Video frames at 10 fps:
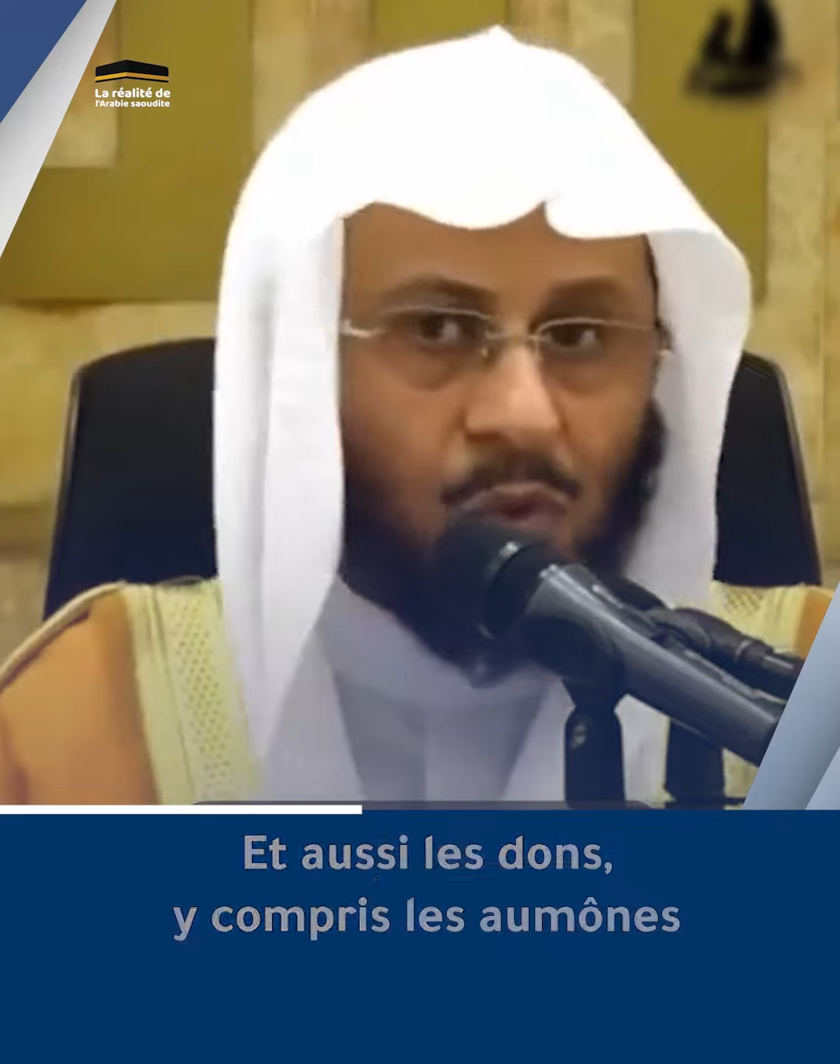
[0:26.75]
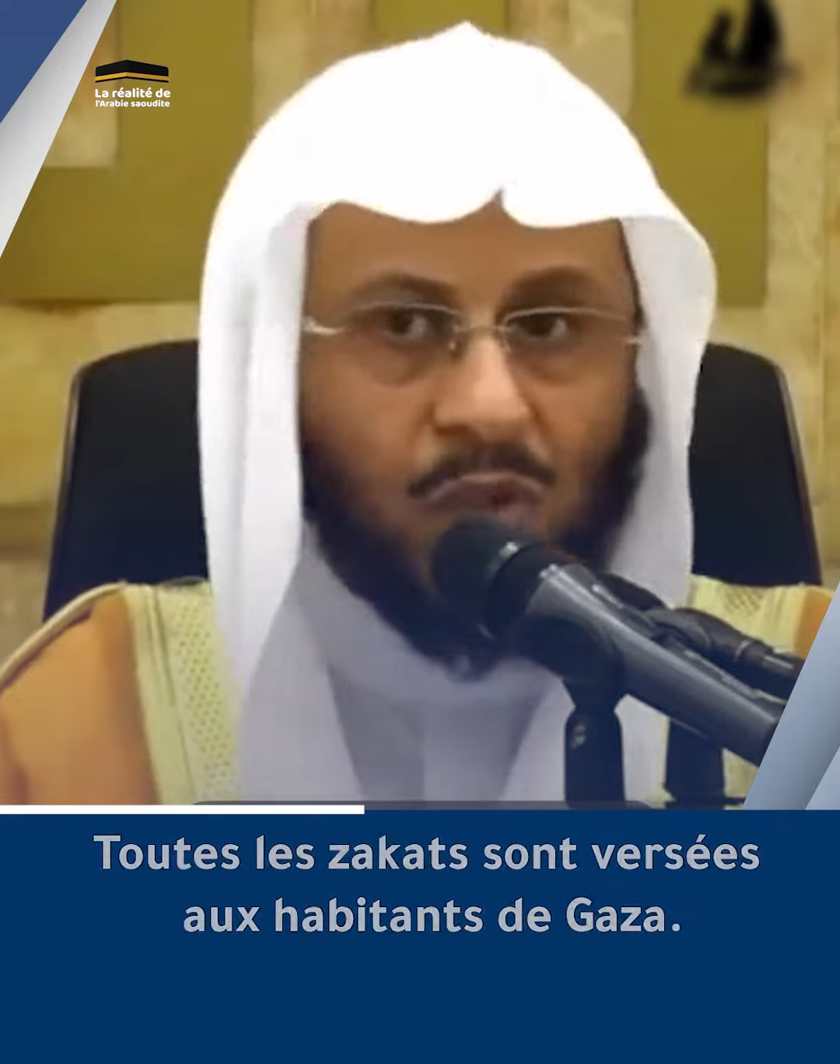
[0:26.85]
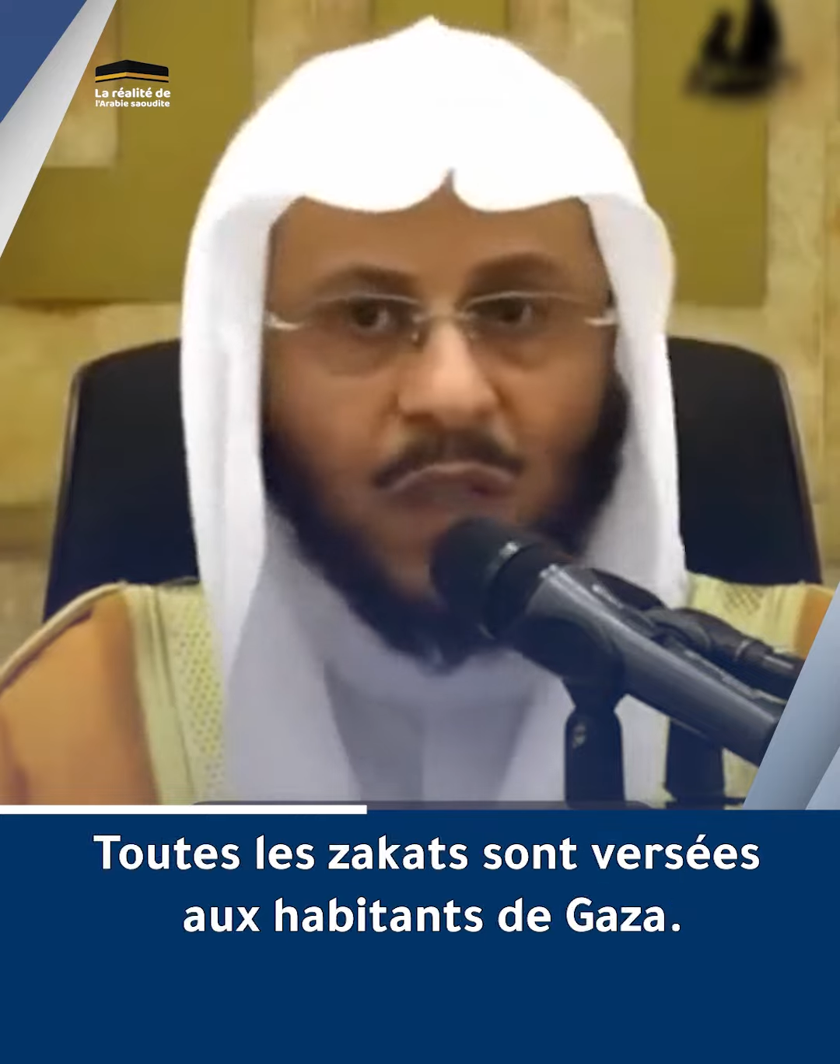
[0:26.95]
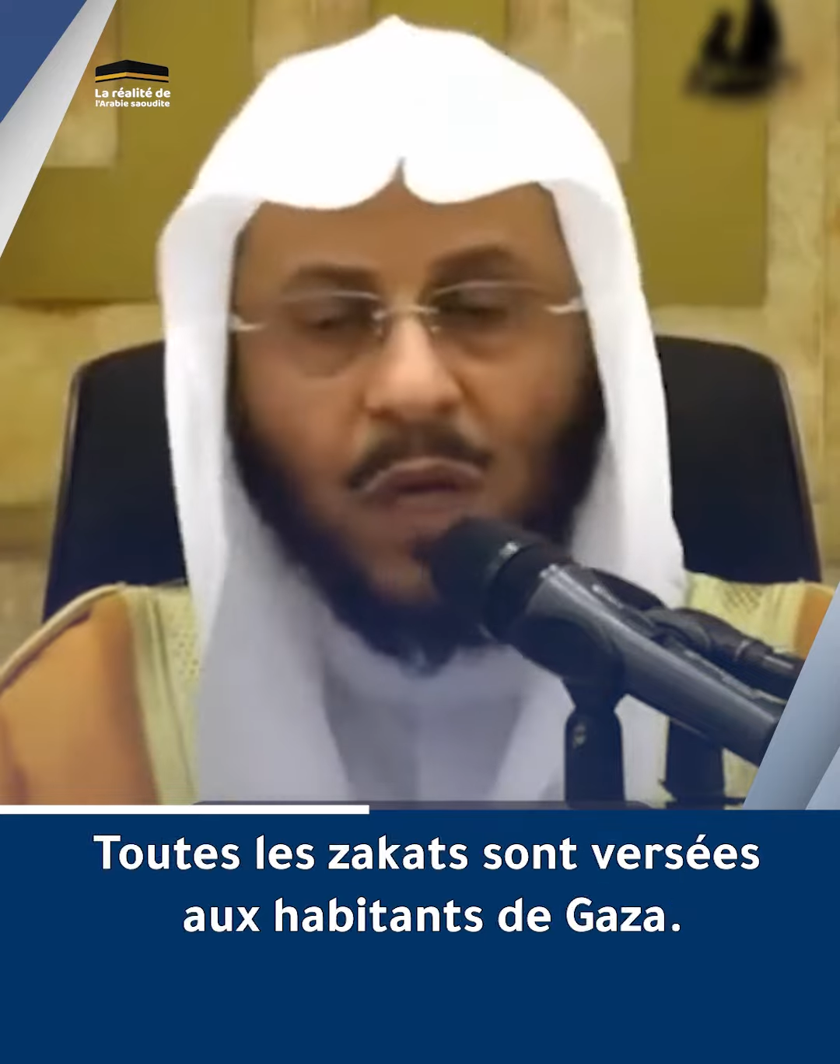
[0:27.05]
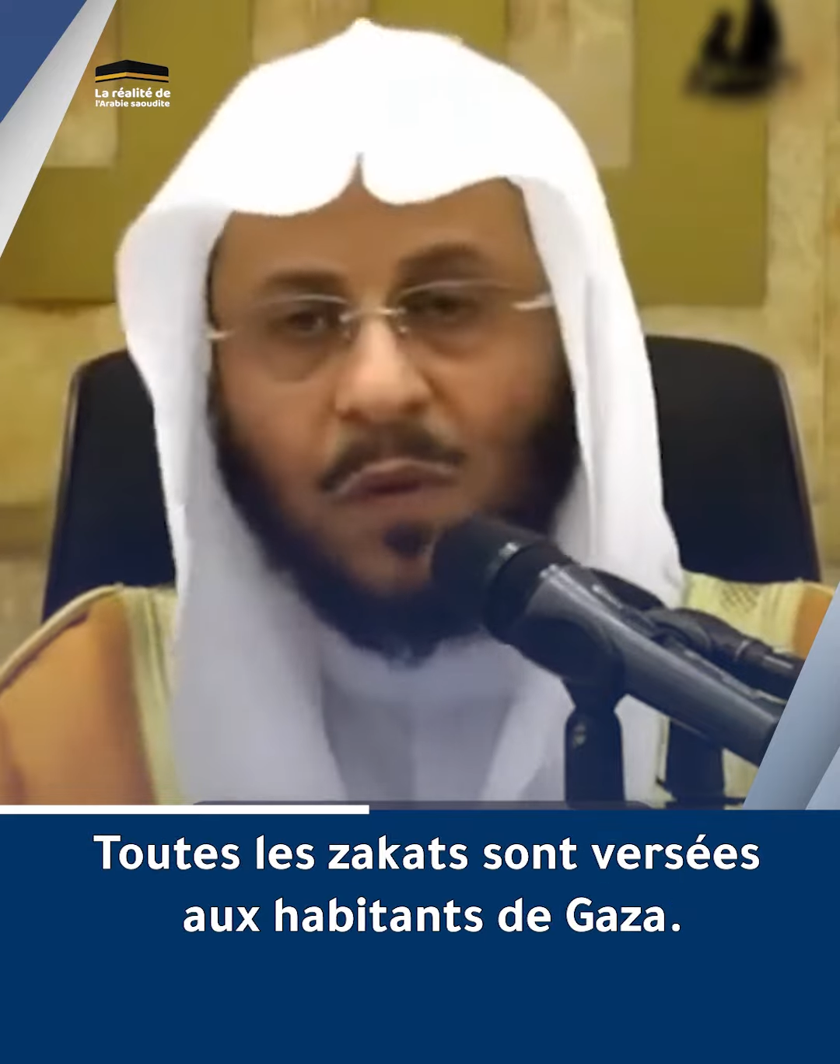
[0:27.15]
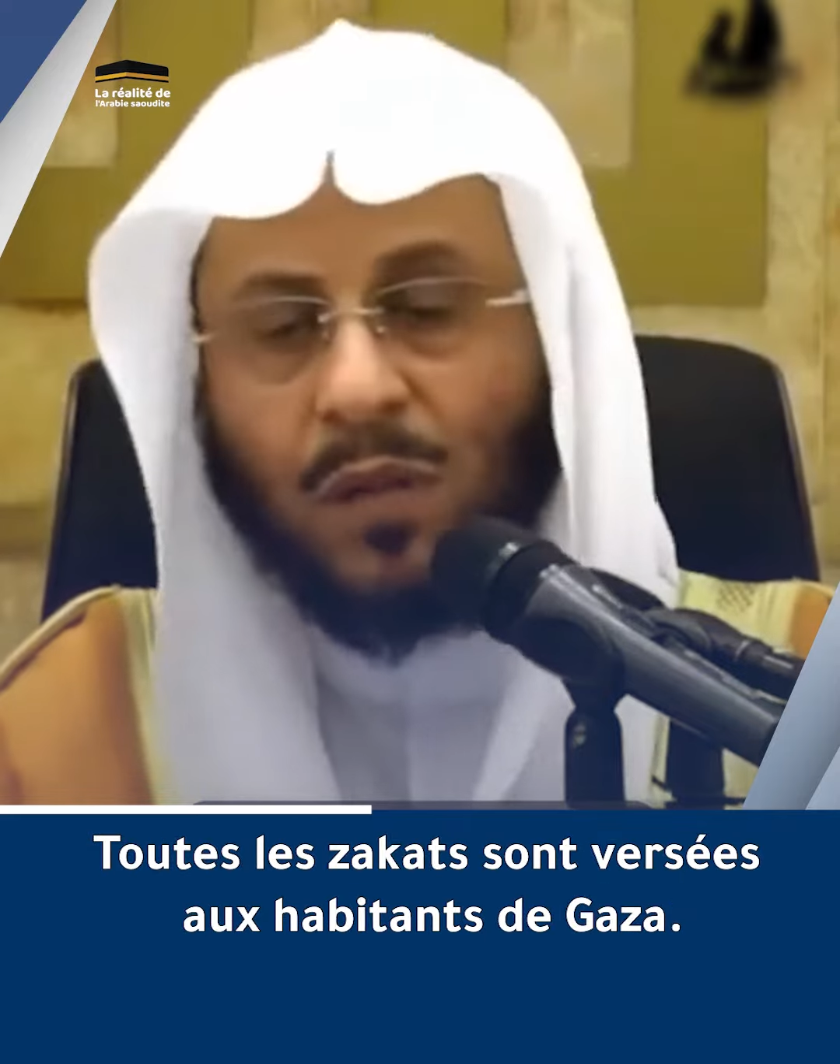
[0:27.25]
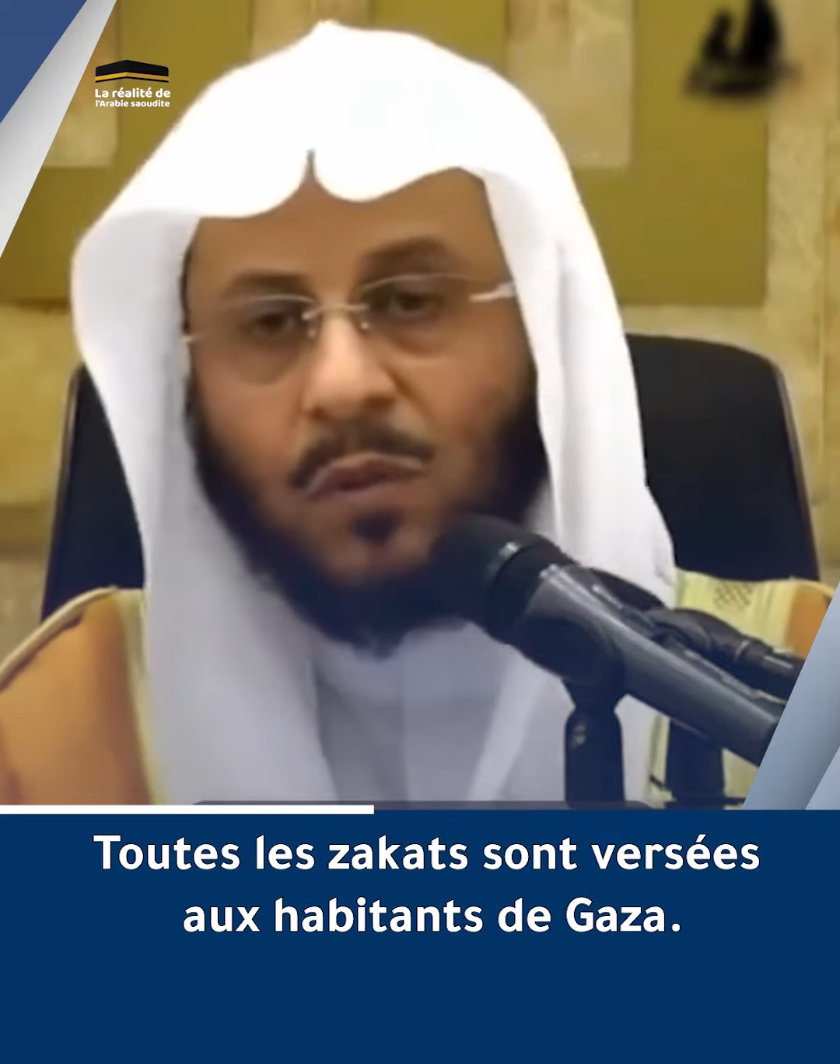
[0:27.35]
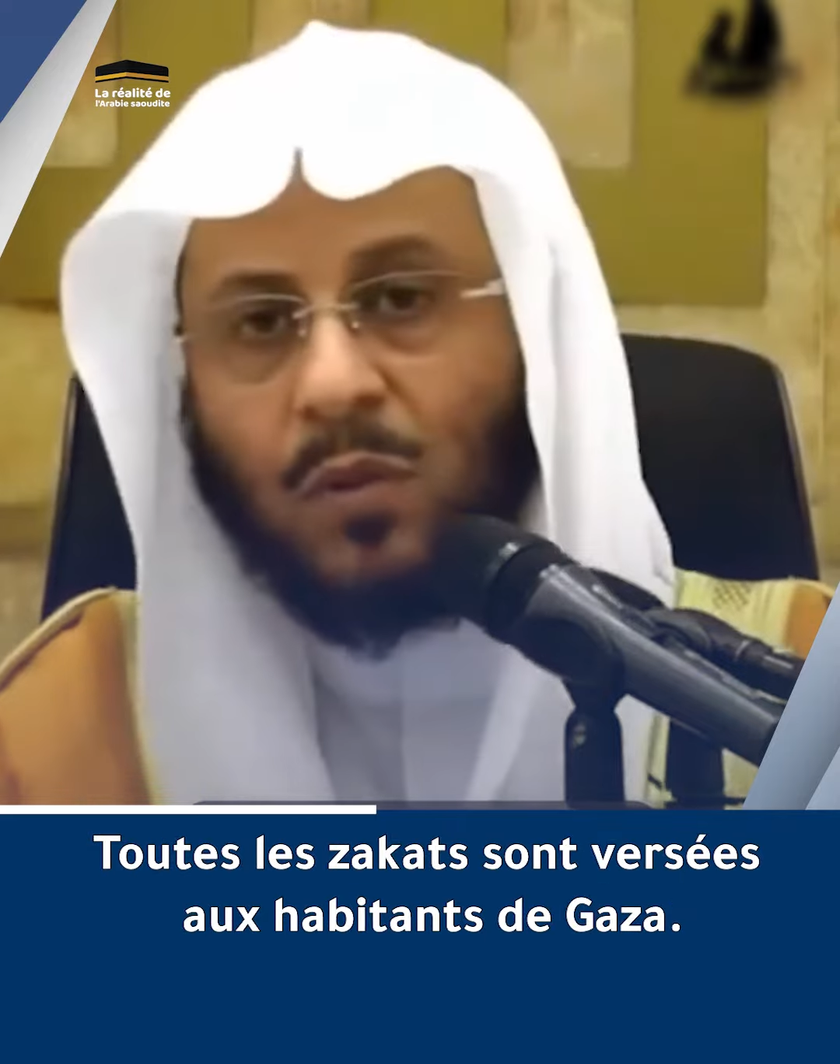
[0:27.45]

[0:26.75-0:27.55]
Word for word: والزكوات